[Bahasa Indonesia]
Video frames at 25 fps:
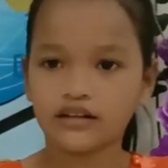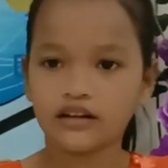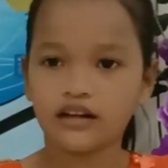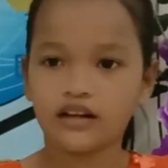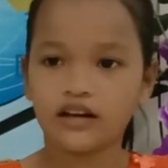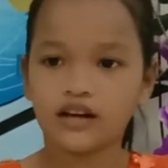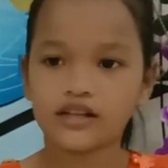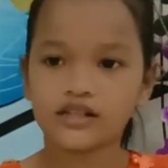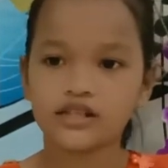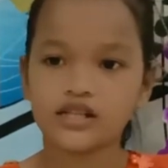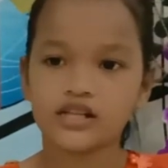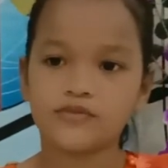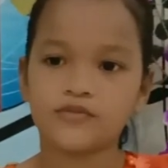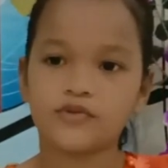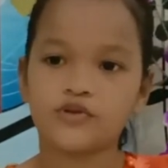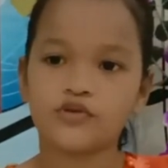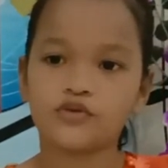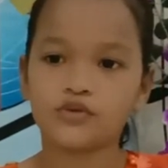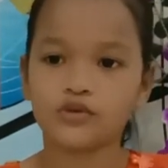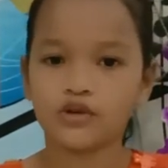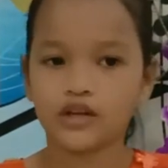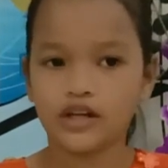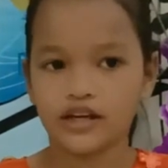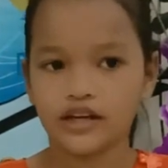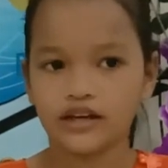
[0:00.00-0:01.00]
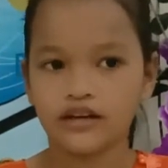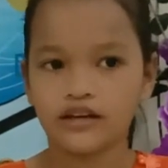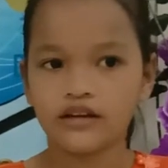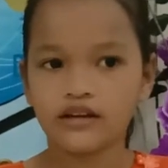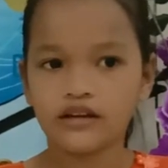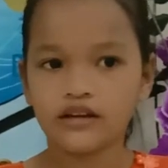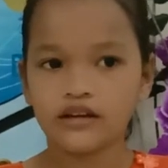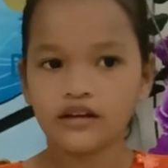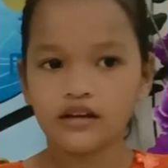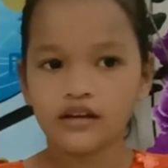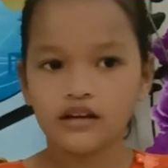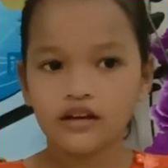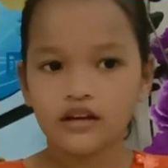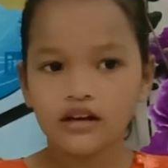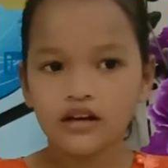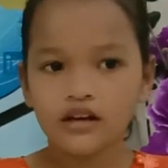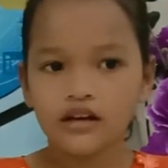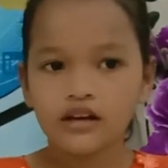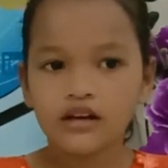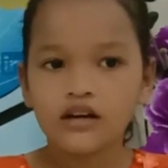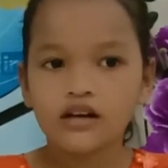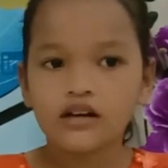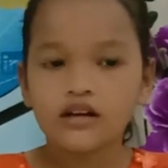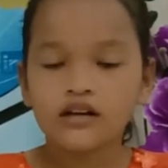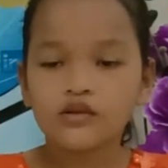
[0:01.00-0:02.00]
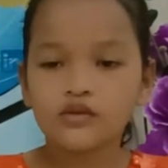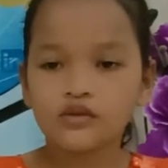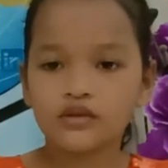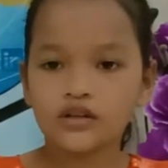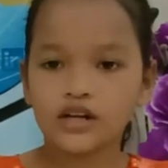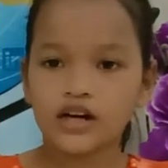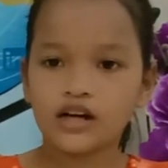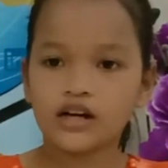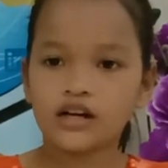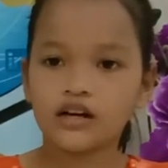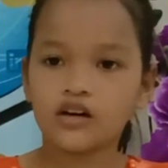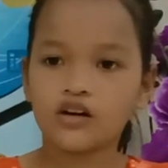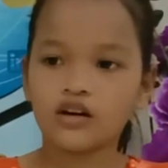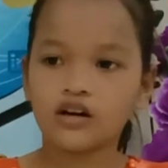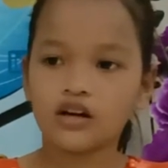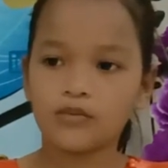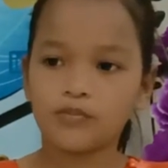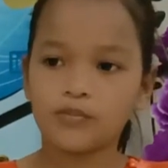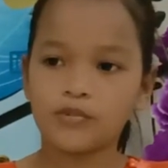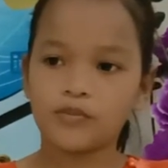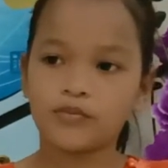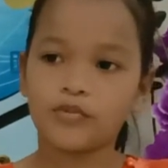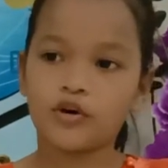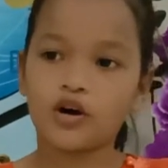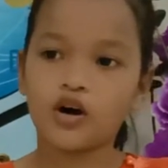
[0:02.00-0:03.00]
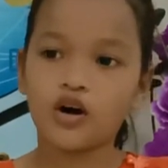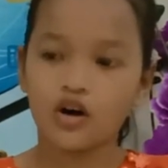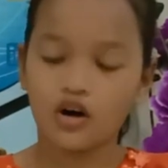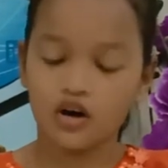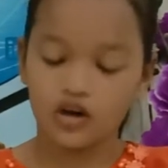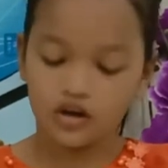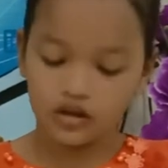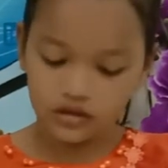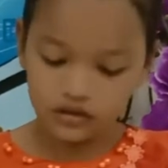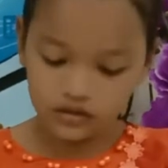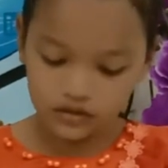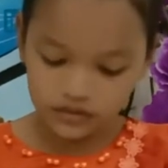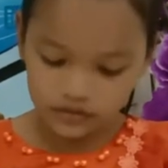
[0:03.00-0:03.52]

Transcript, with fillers: gelah jadi menghuli, guna gelah pembohong.